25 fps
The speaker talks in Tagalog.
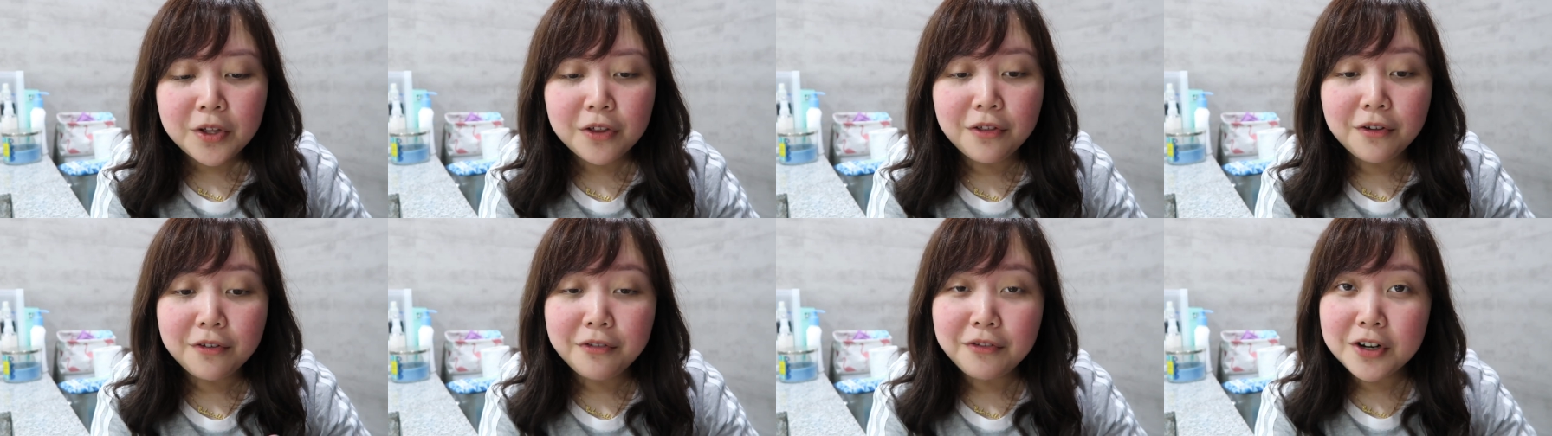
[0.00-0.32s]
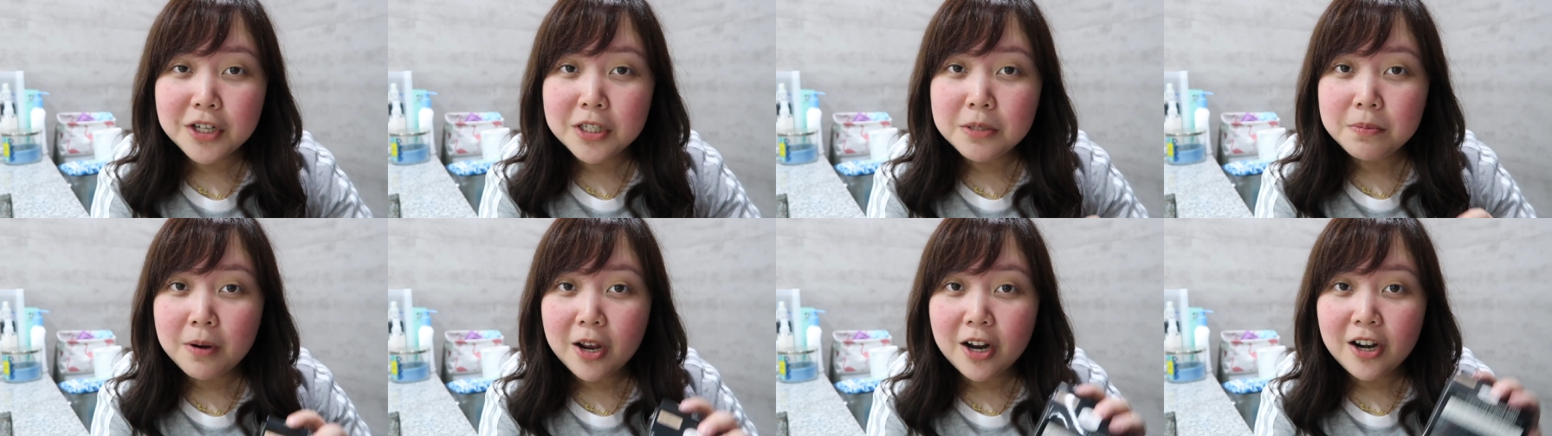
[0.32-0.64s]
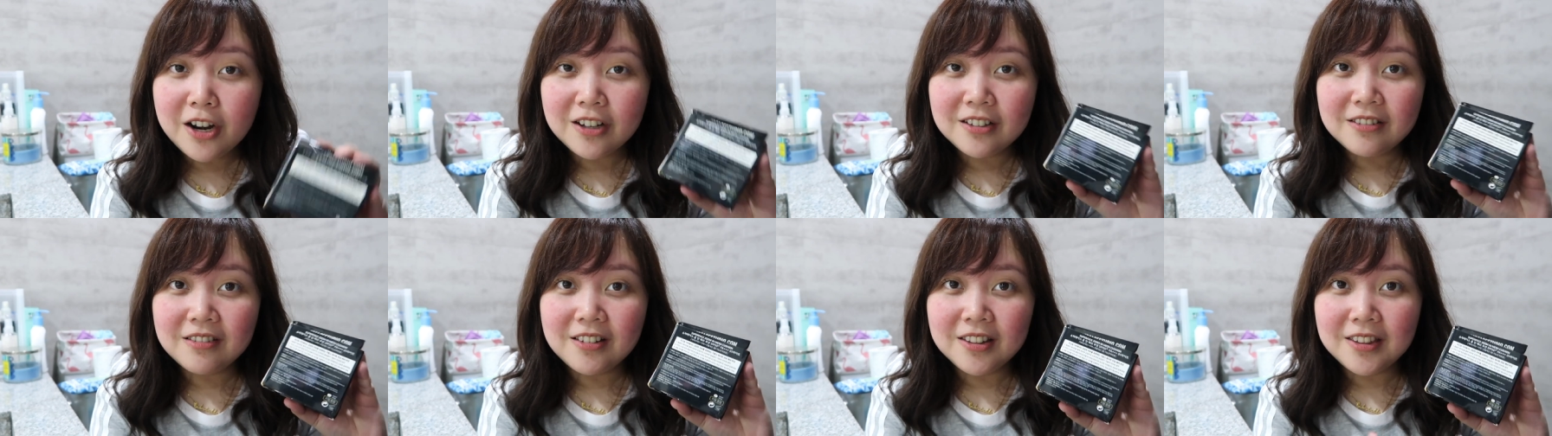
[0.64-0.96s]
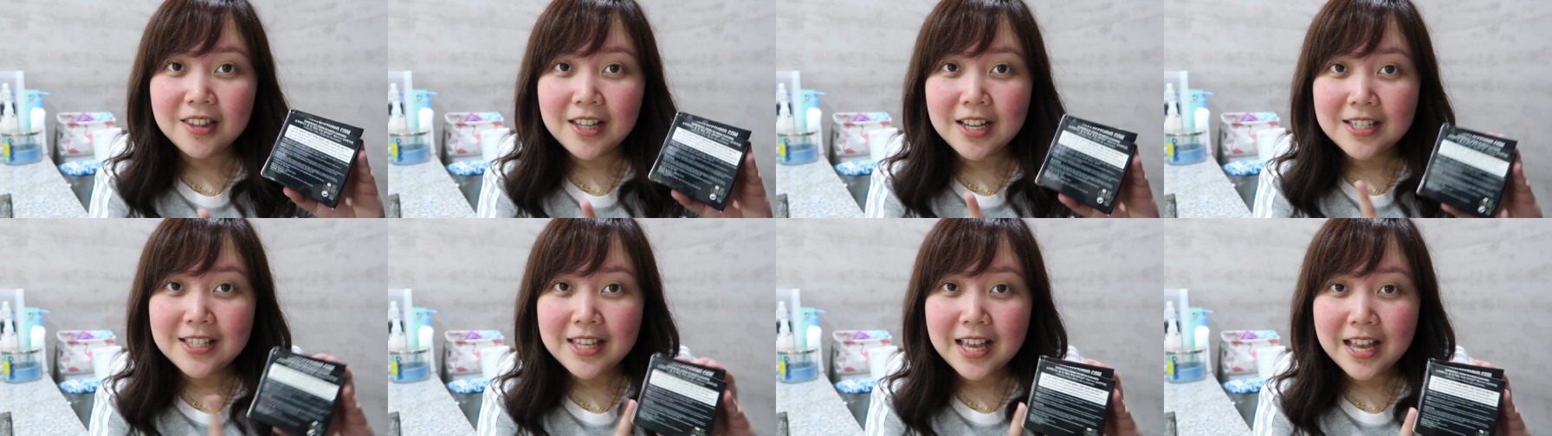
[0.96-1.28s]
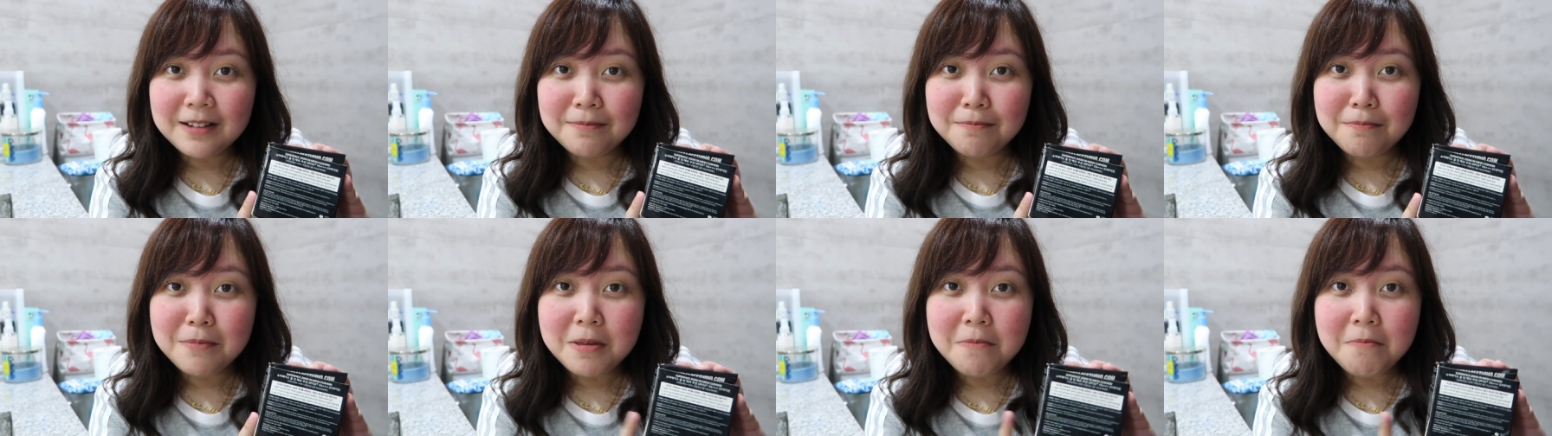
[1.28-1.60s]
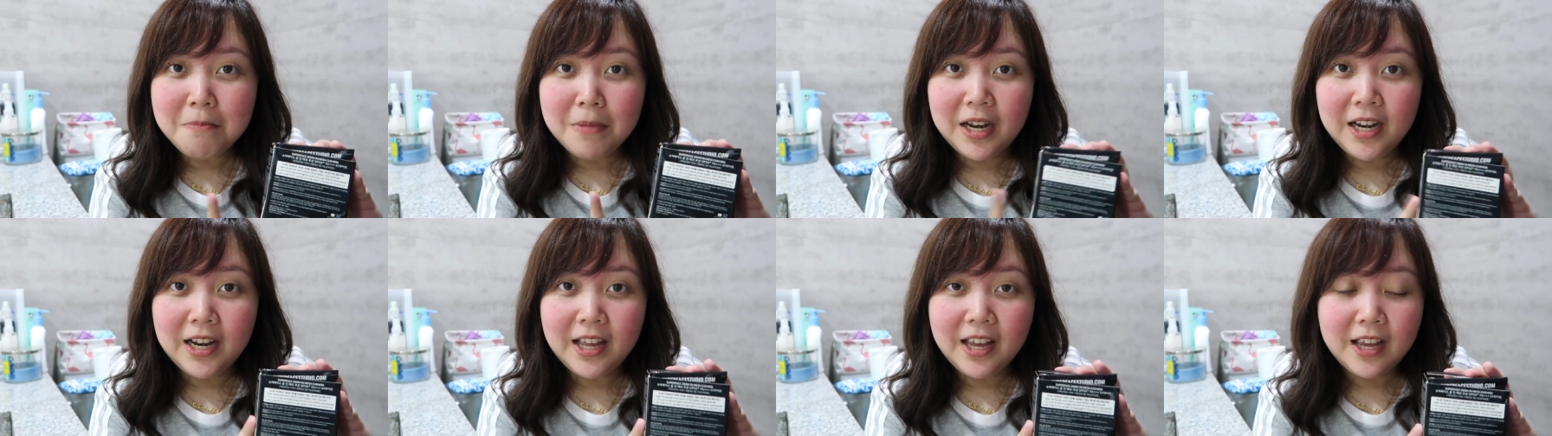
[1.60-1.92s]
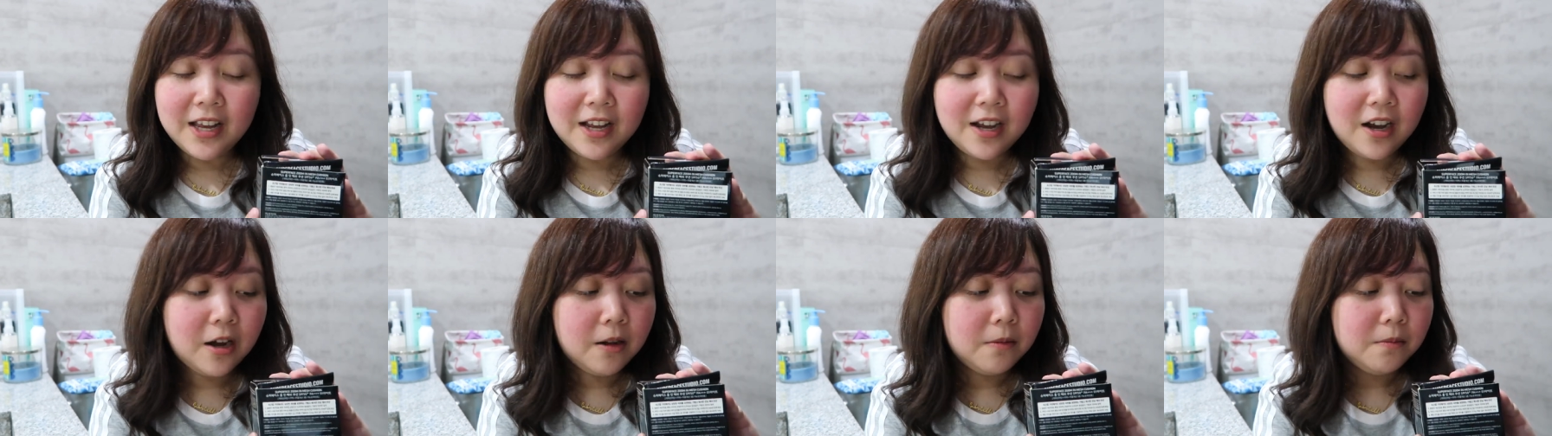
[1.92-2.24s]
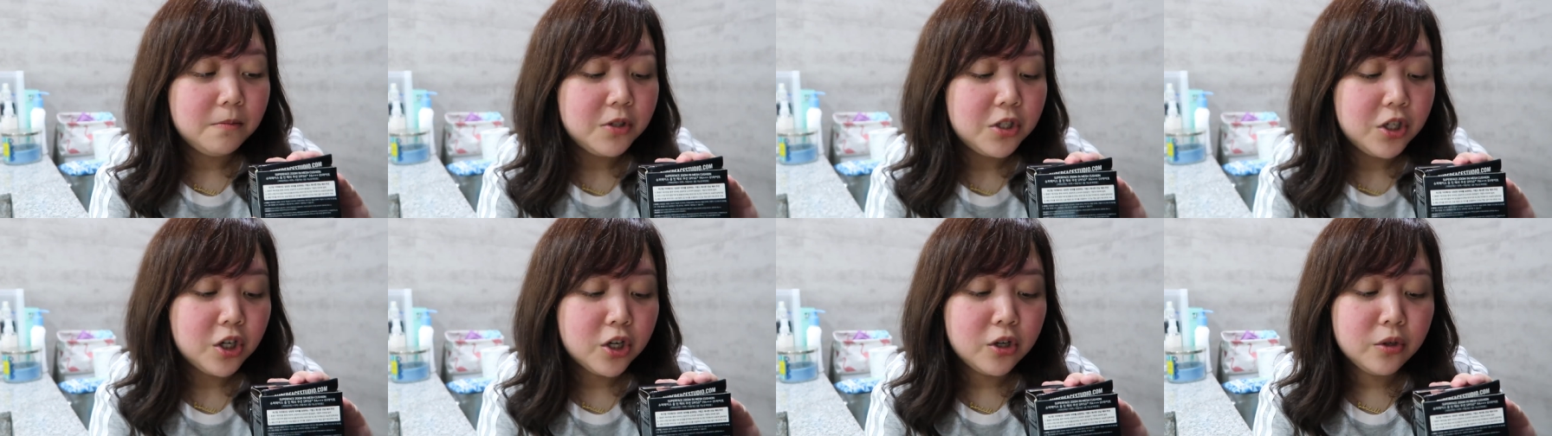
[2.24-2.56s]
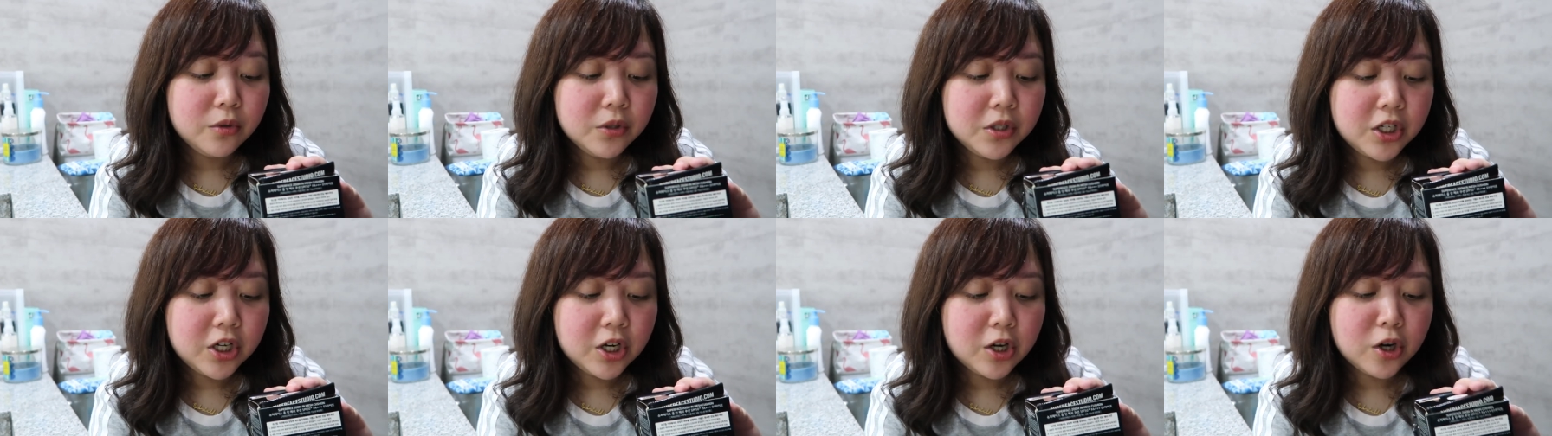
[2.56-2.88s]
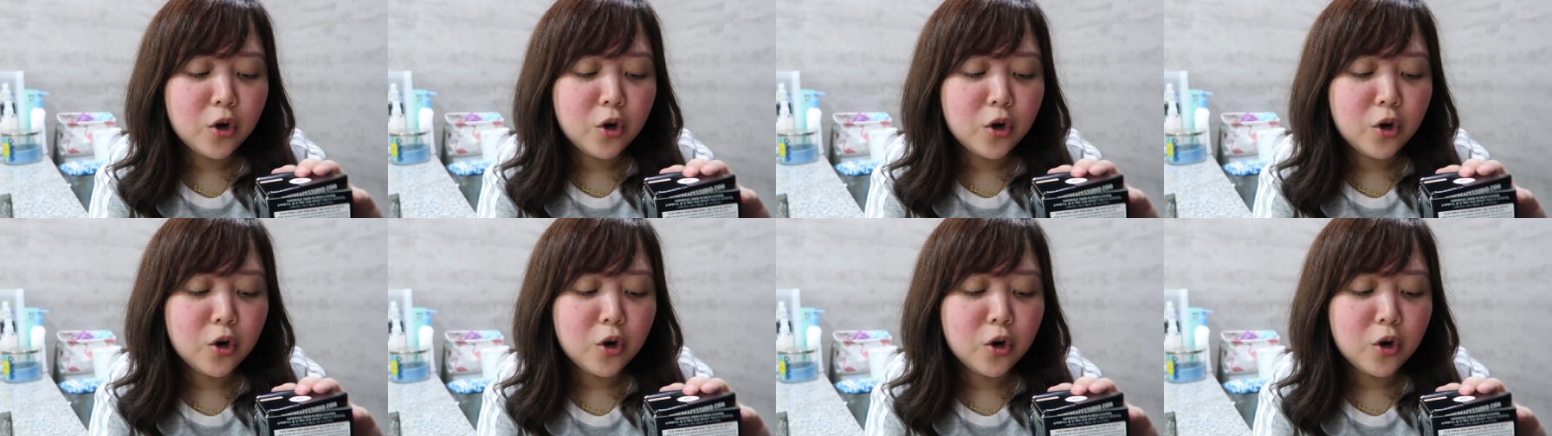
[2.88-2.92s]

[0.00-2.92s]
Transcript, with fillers: the first product that they sent me mali, um, 00